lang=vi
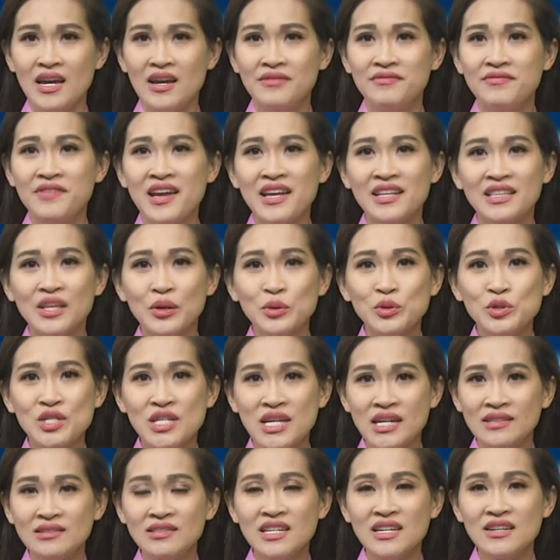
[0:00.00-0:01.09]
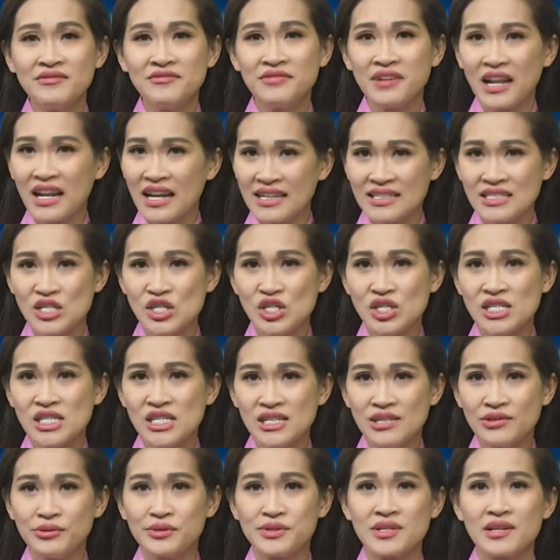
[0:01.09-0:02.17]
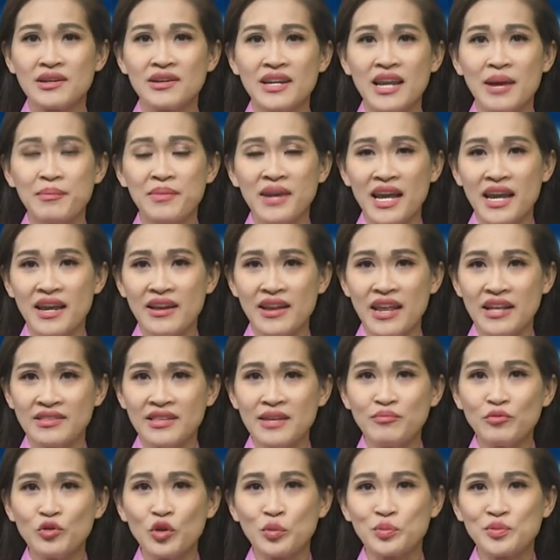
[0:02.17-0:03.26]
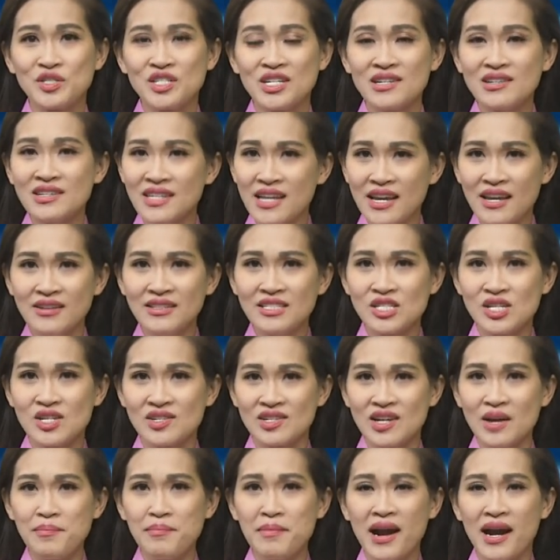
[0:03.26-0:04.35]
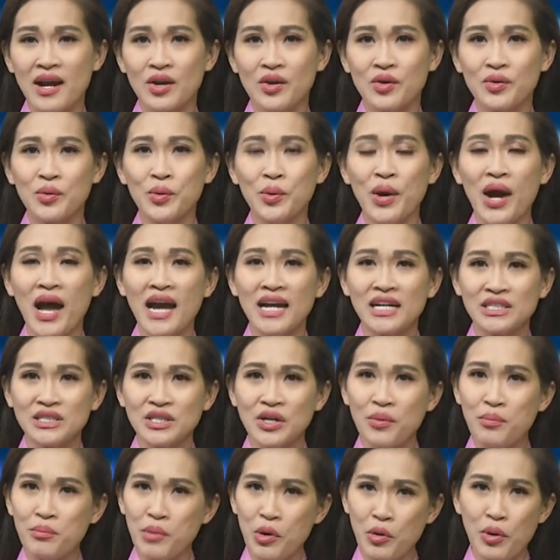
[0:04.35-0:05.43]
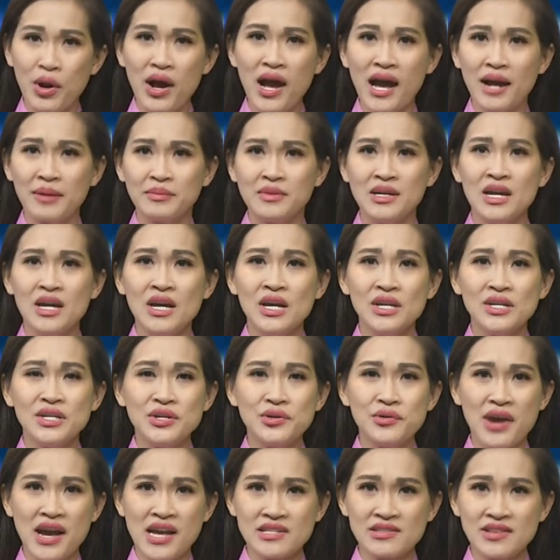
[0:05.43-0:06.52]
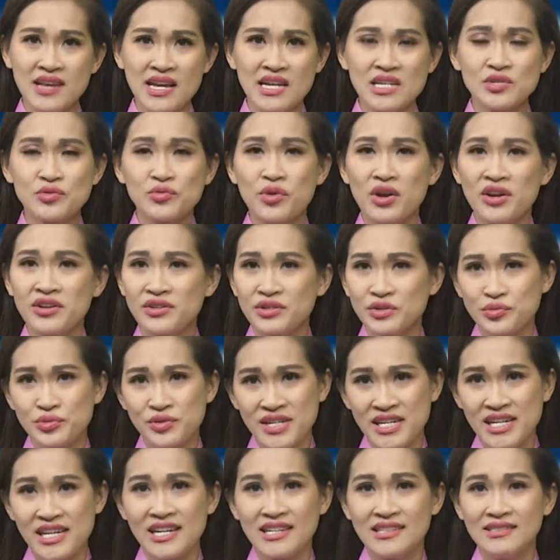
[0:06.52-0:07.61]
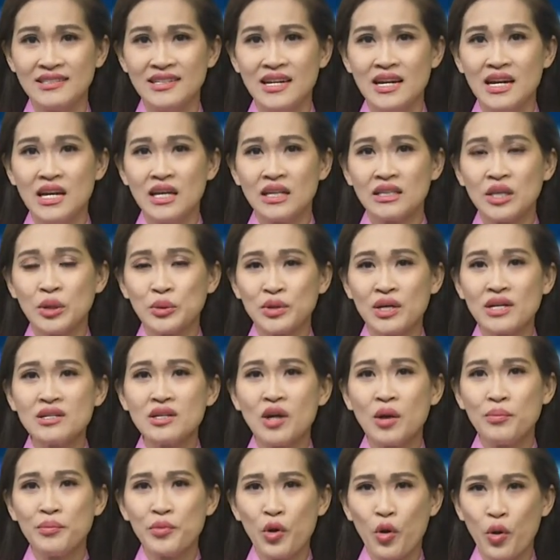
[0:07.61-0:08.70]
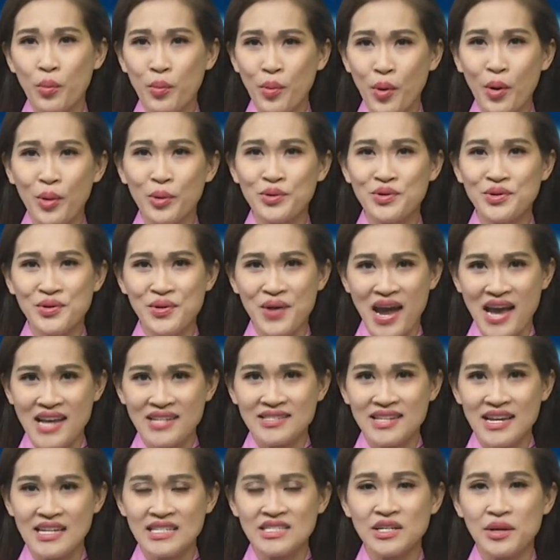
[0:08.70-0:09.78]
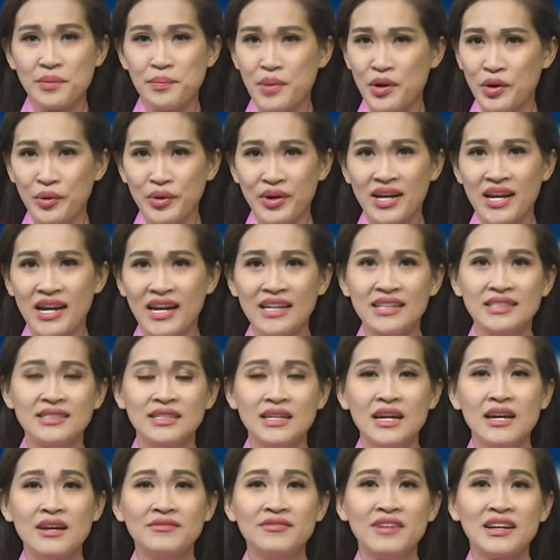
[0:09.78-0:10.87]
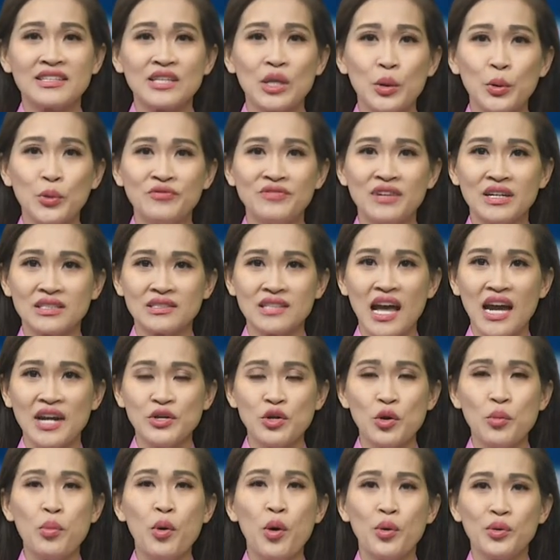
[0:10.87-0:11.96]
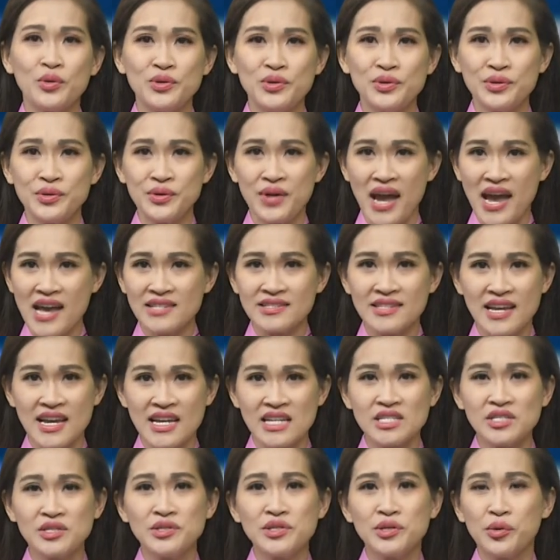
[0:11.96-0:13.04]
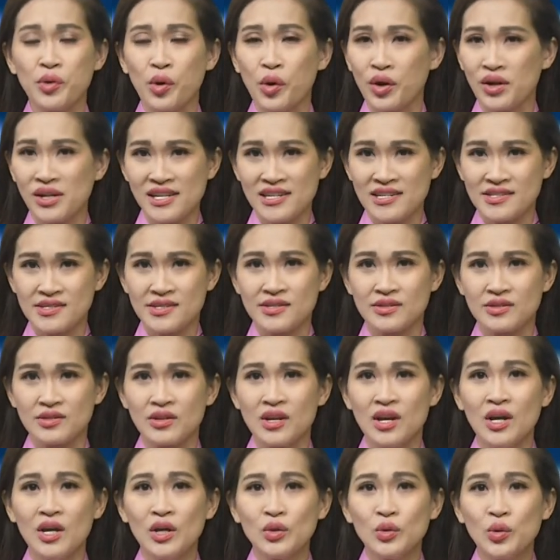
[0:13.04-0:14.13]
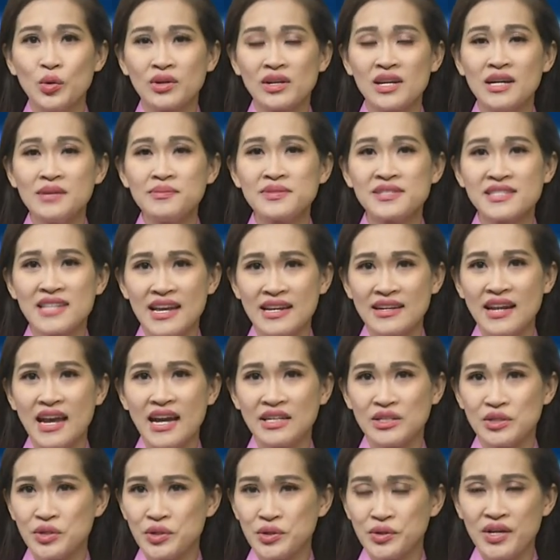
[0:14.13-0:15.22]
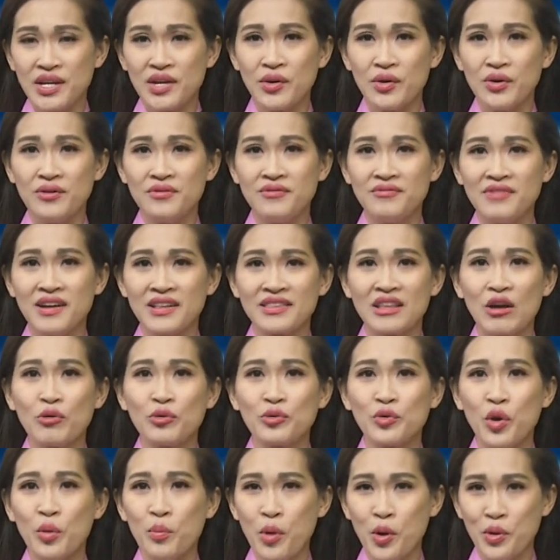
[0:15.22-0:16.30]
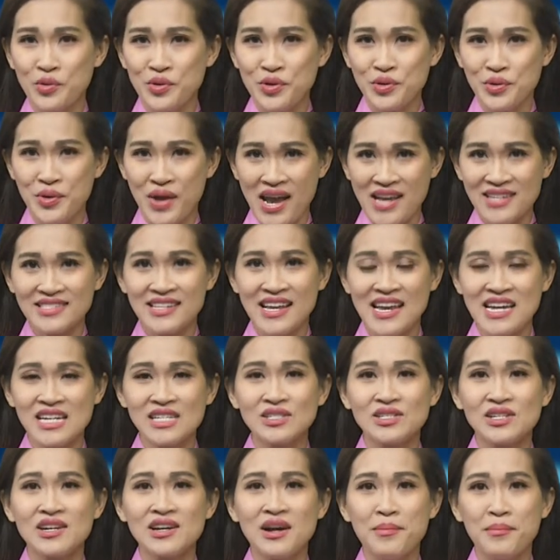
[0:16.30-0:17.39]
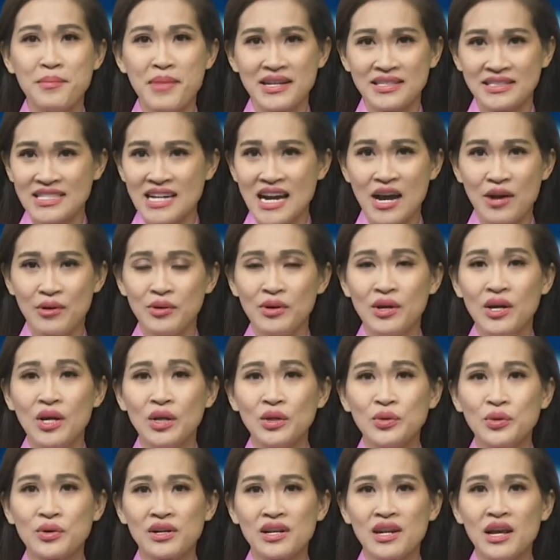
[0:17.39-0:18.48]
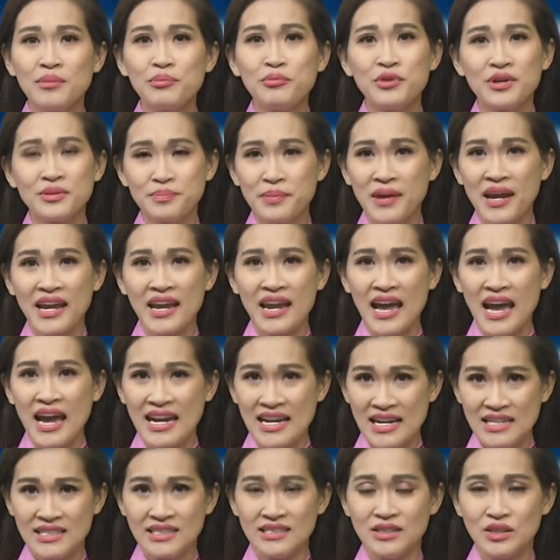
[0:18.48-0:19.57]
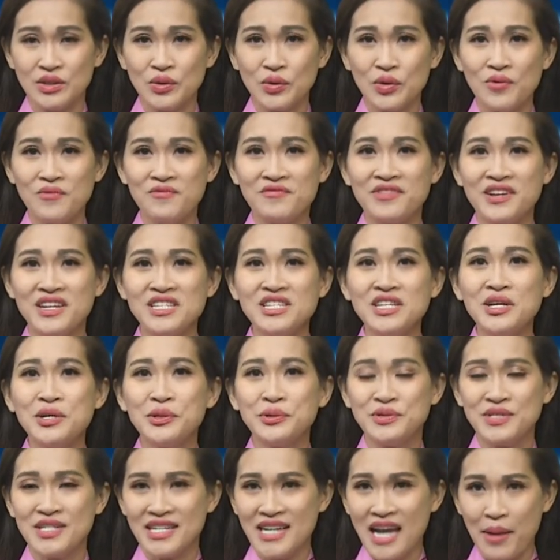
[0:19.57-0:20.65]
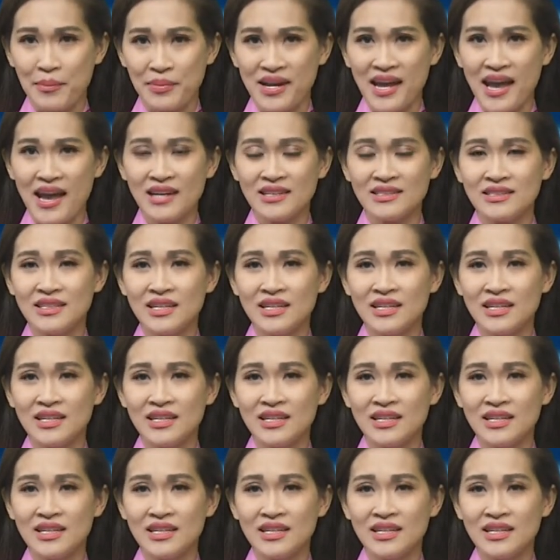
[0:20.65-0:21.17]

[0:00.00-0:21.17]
Về tàu chiến thì Valiant Shields năm nay đã tiếp tục chứng kiến sự gấp mặt của hàng không mẫu hàm USS Ronald Reagan, tàu tấn công đổ bộ USS America và tàu vận tải đổ bộ USS New Orleans thuộc lớp San Antonio và tàu đổ bộ USS Germantown thuộc lớp Whidbey Island cùng với nhiều chiến hạm khác